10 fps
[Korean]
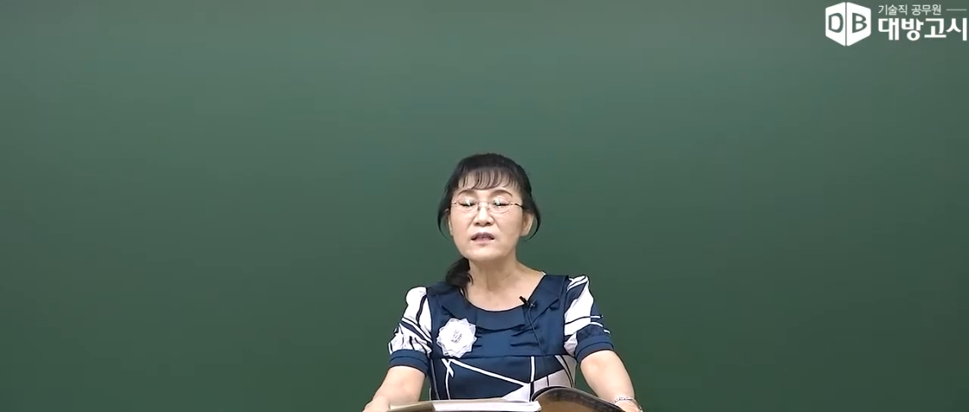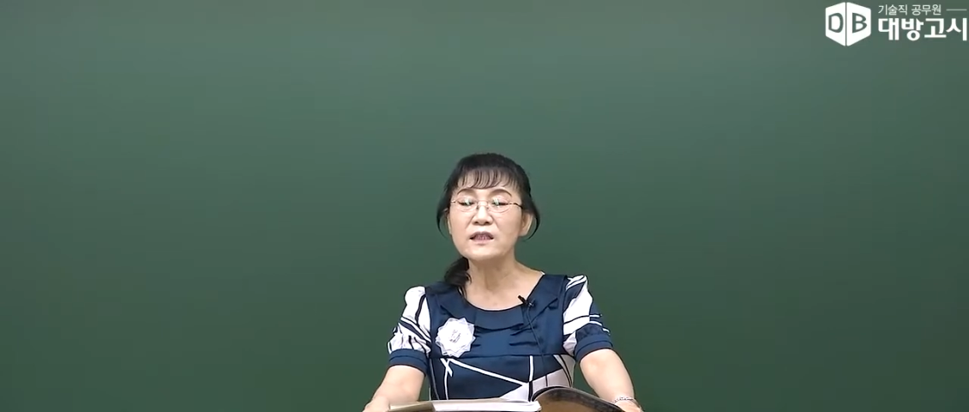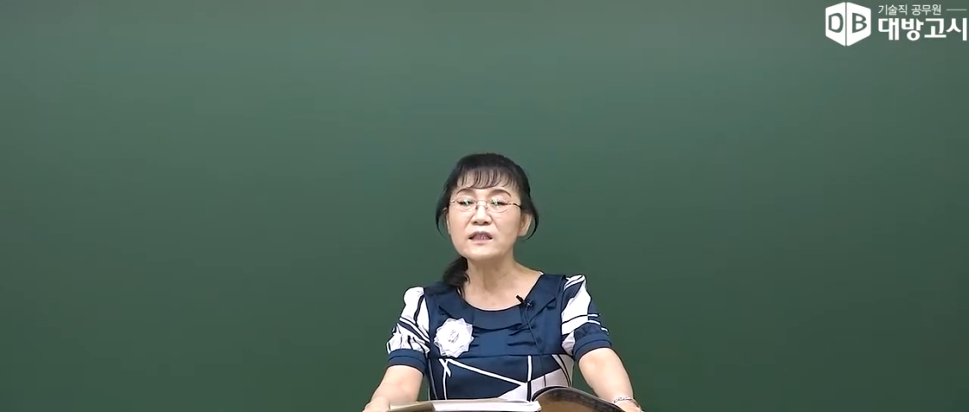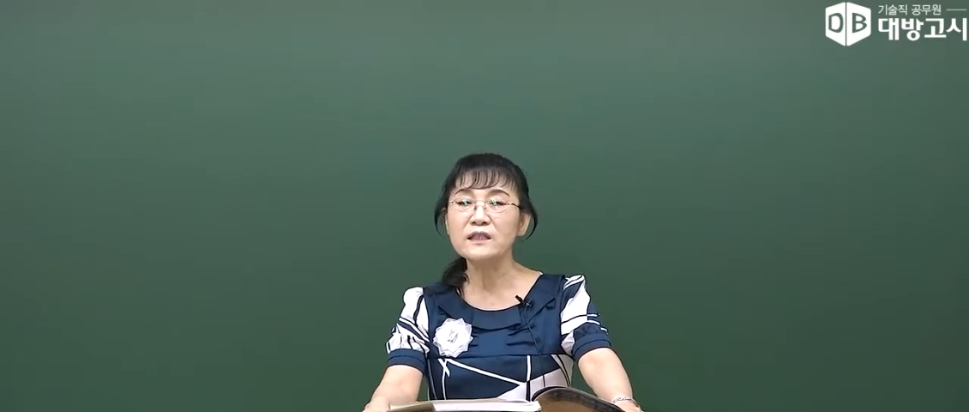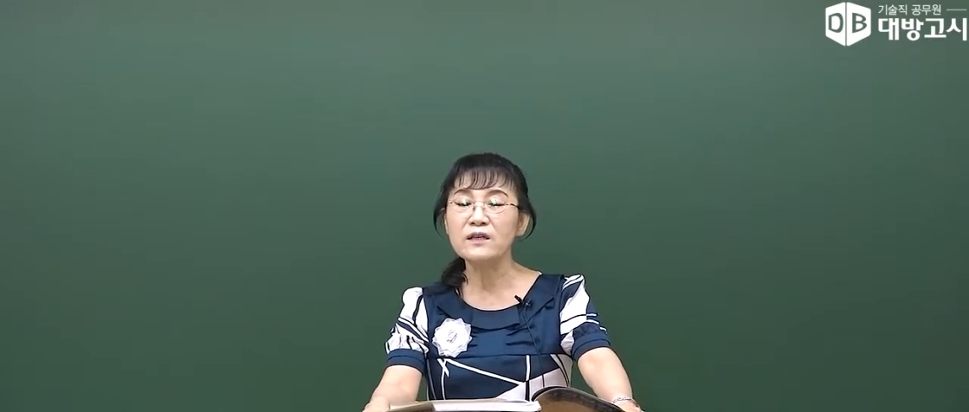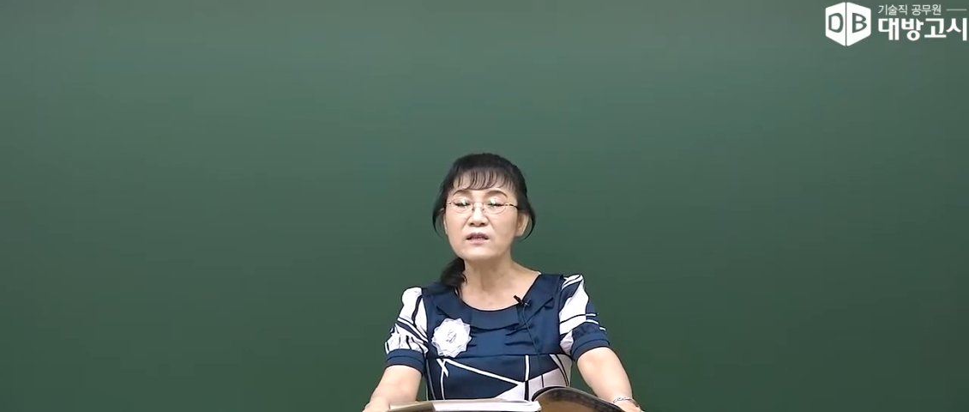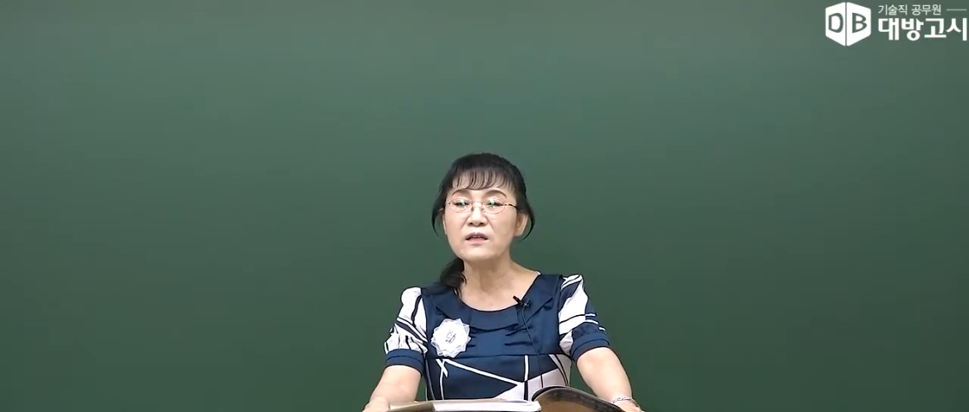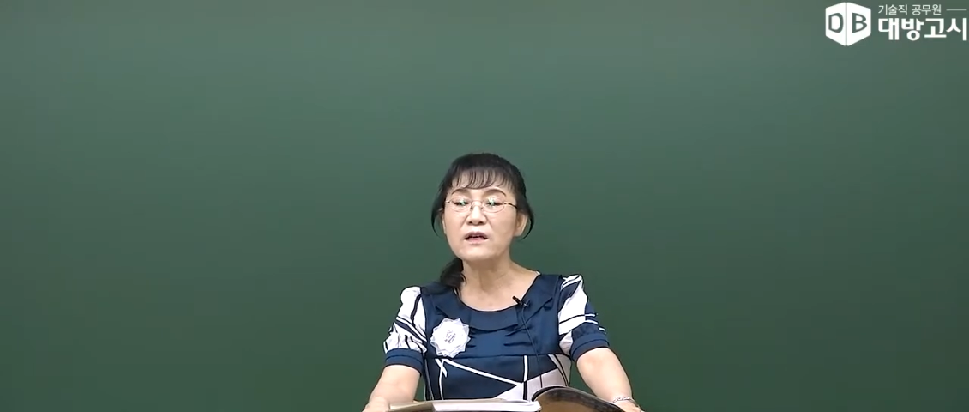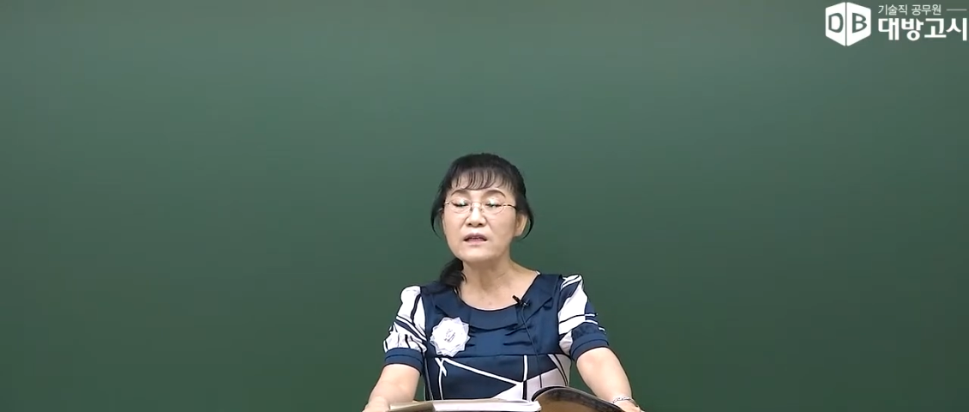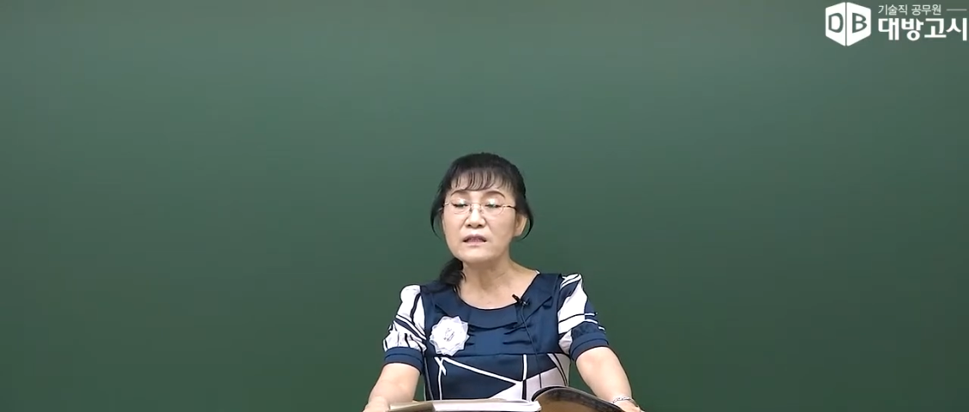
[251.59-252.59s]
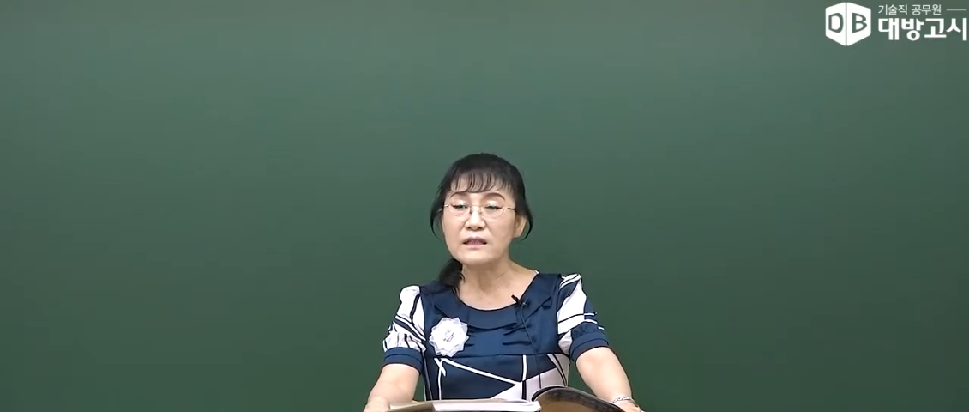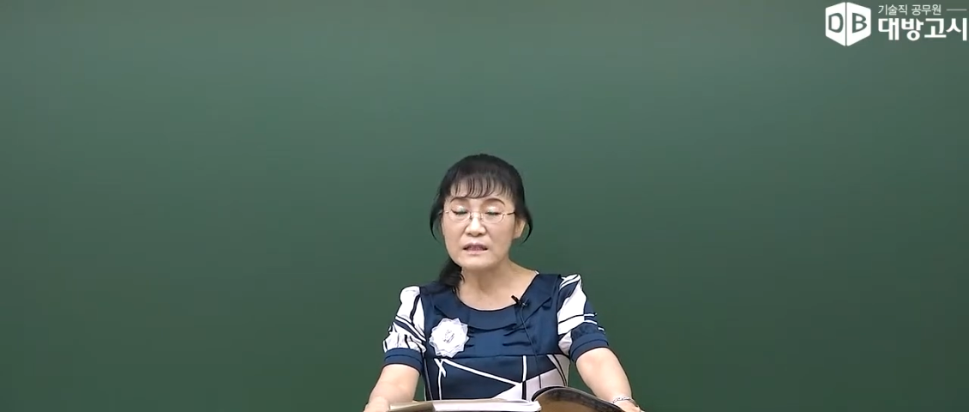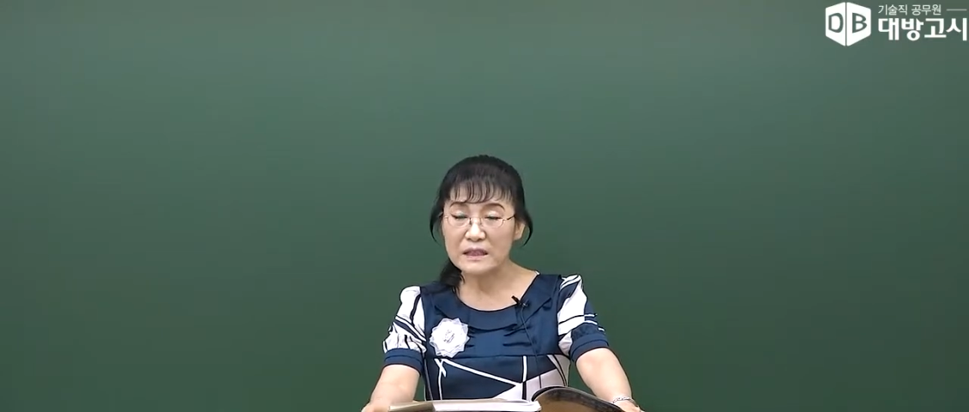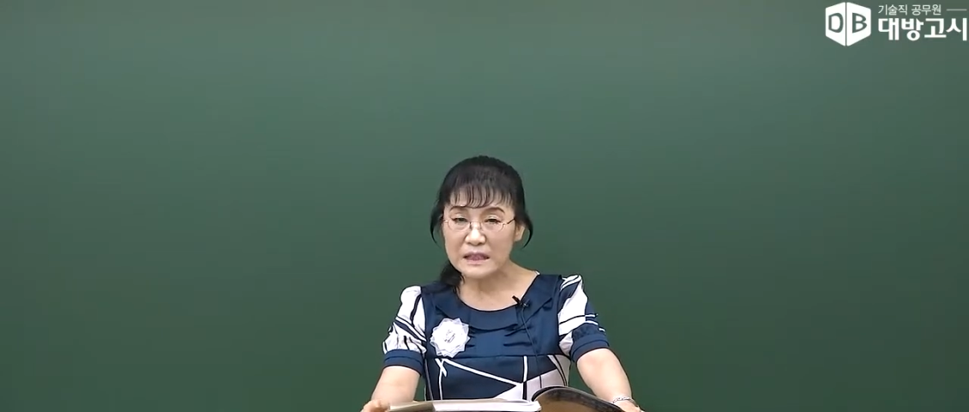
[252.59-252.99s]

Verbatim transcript: 이 직렬을 이,